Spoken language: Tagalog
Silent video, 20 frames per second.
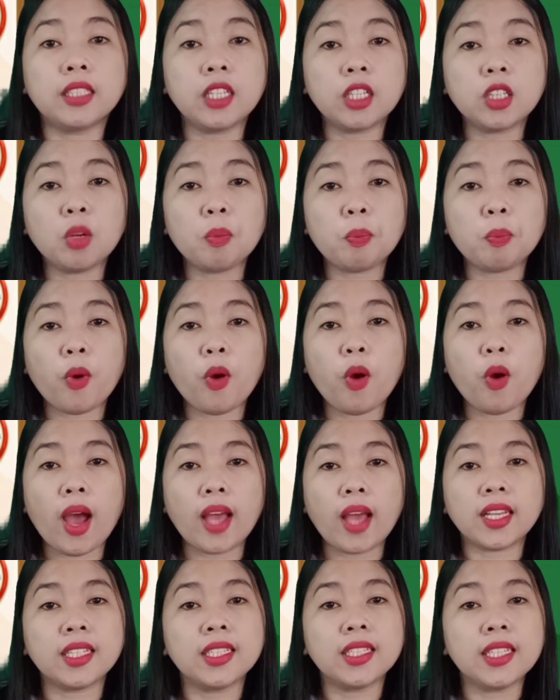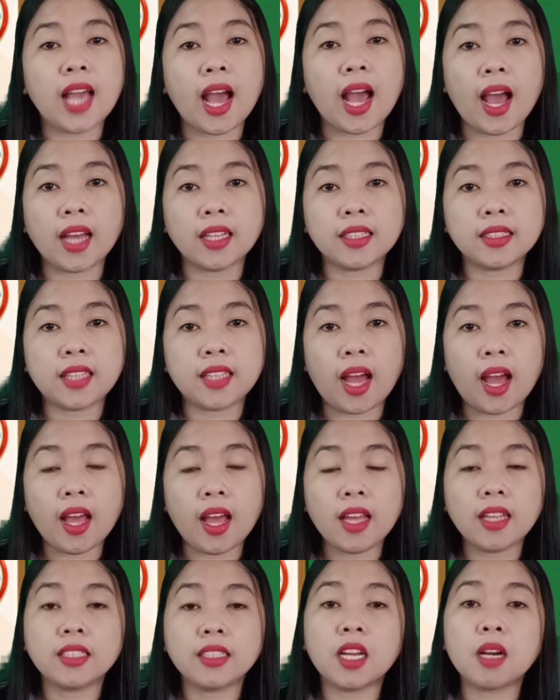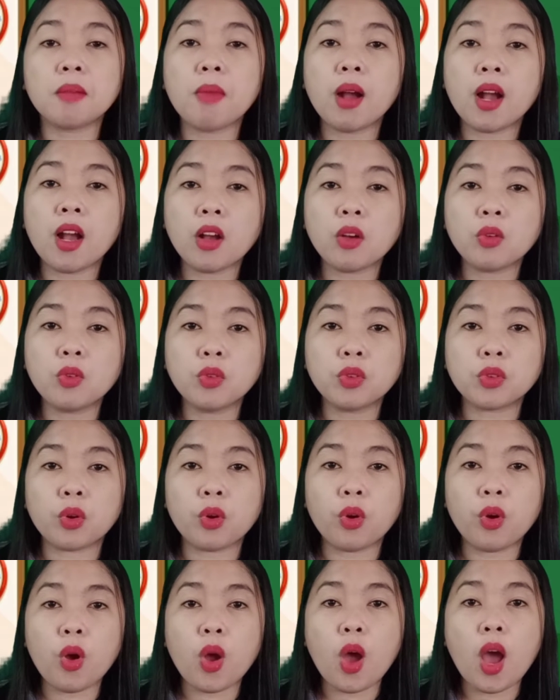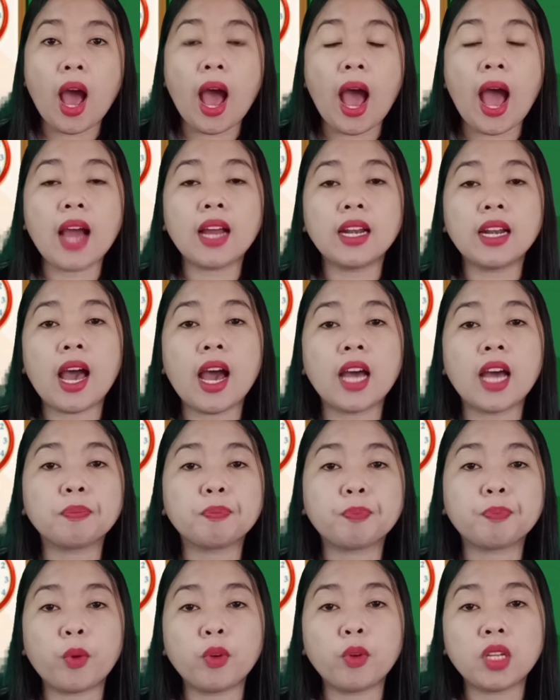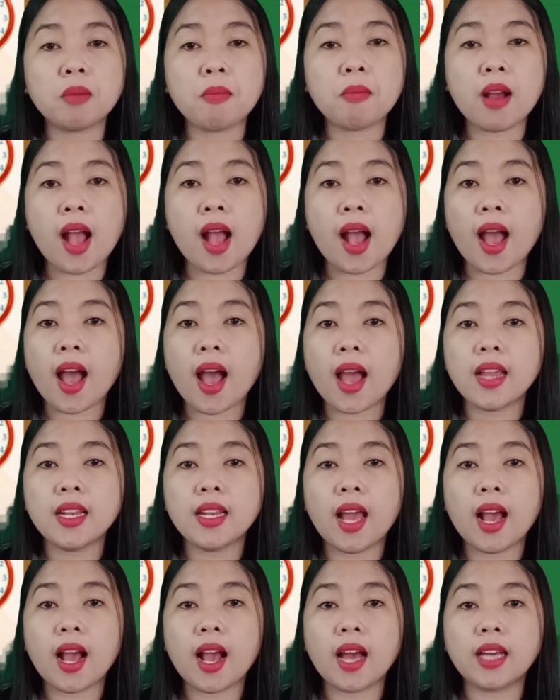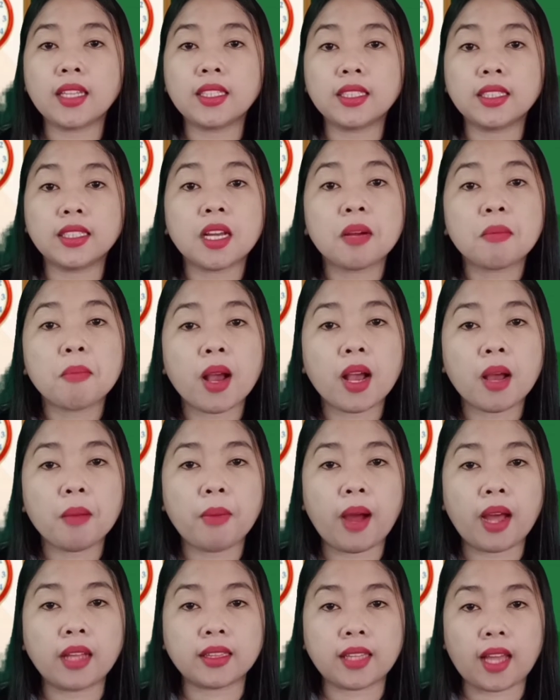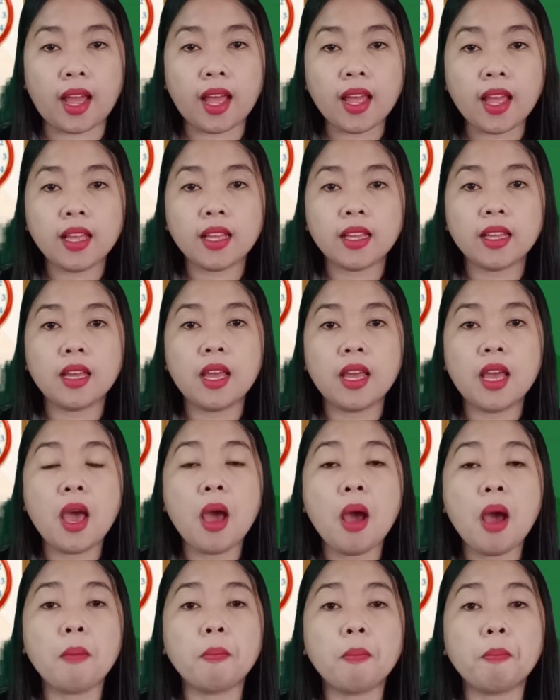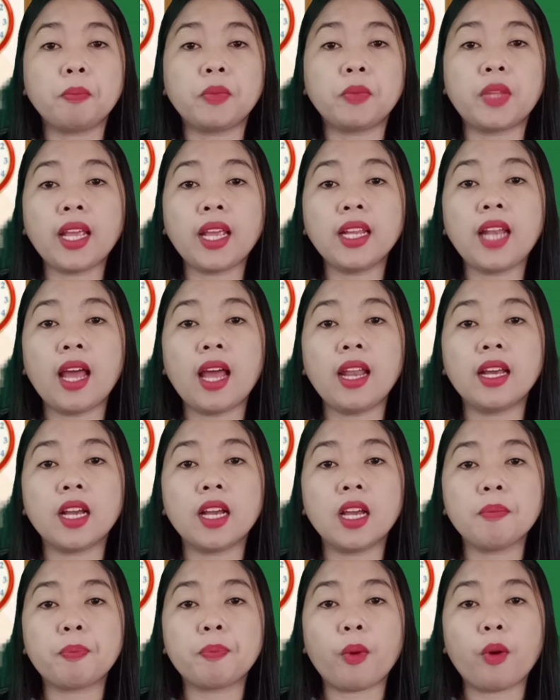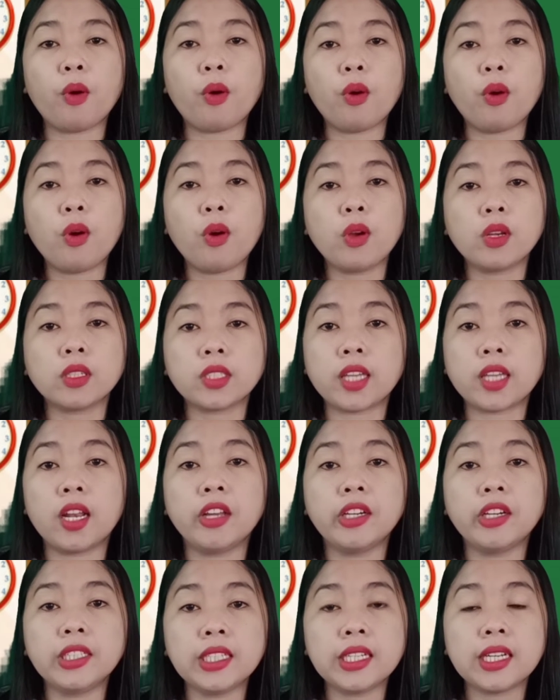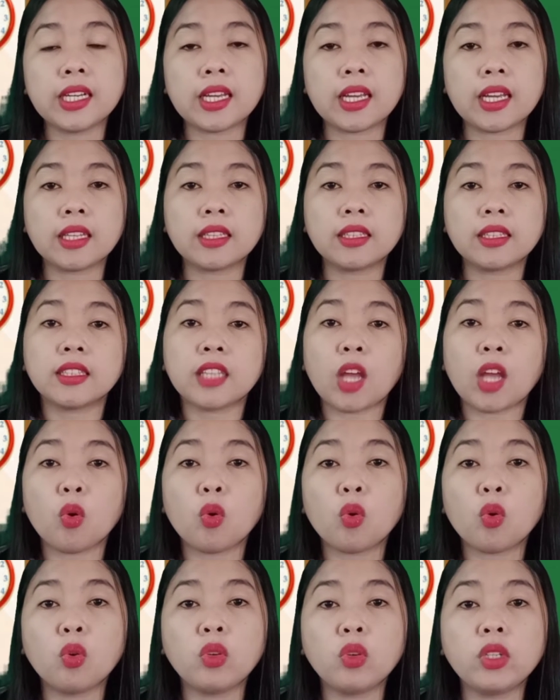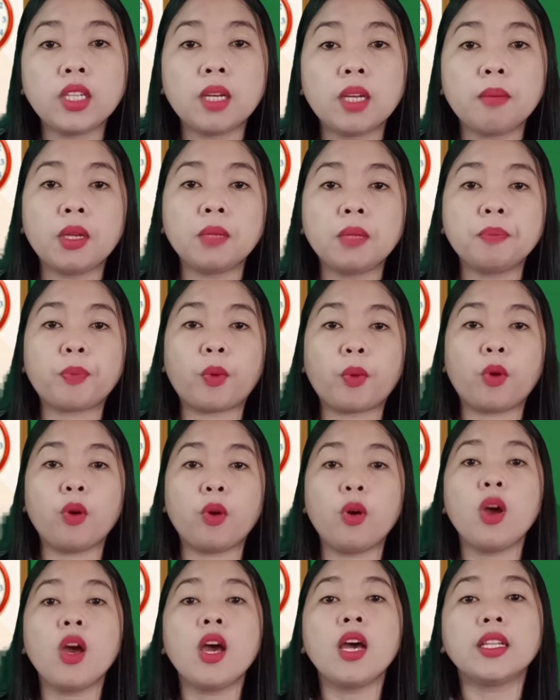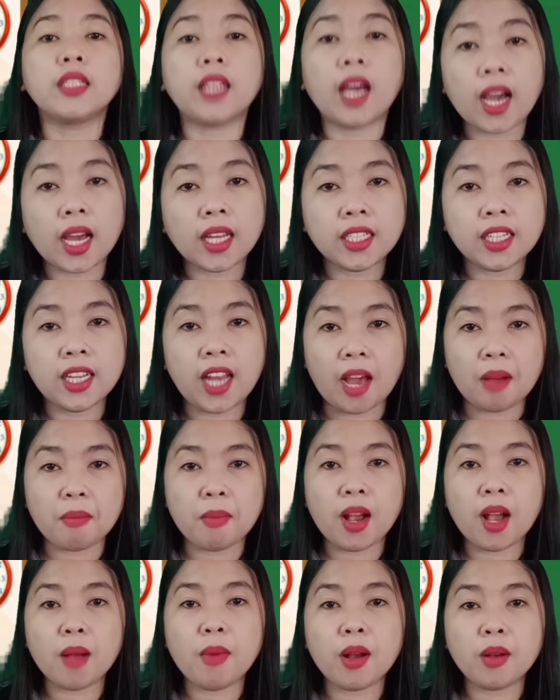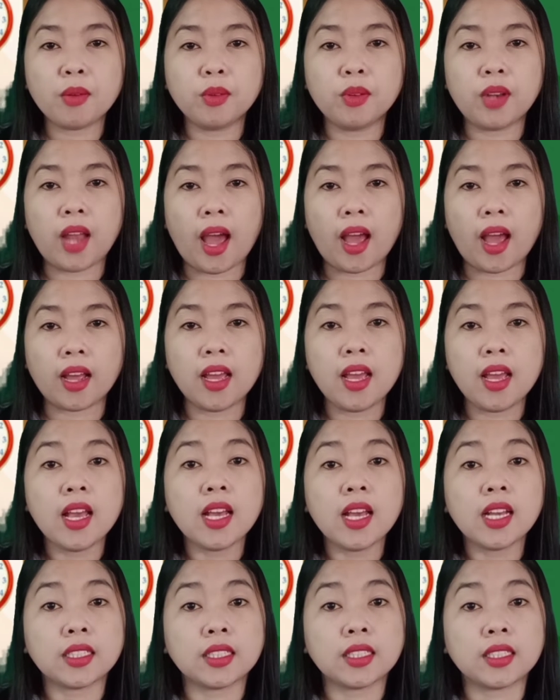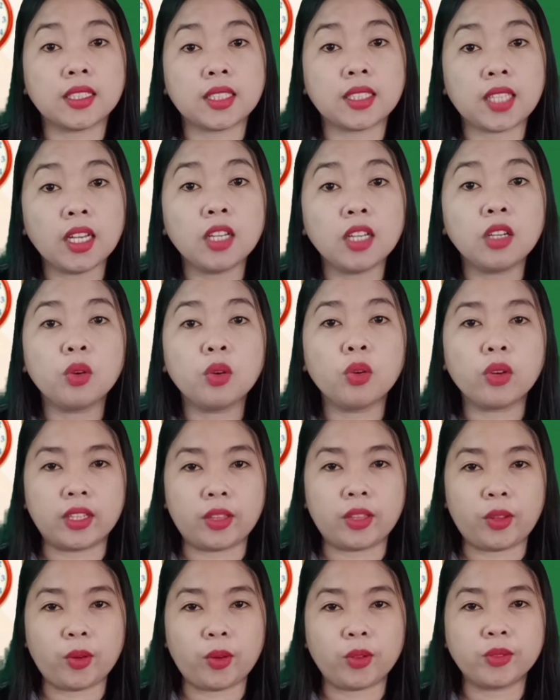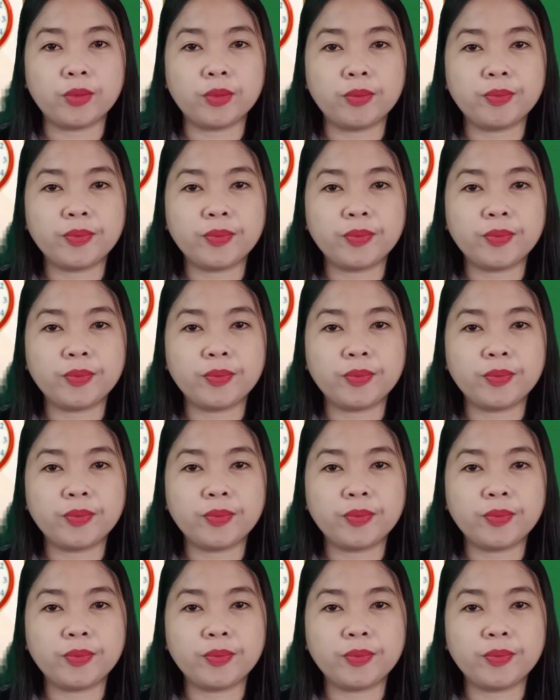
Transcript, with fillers: Dito po ay inihahanda ng mga guro ang lahat po ng mga kakailanganin ng mga bata na ilalagay po sa learning kit na kukunin naman po ng kanilang mga magulang sa linggong ito.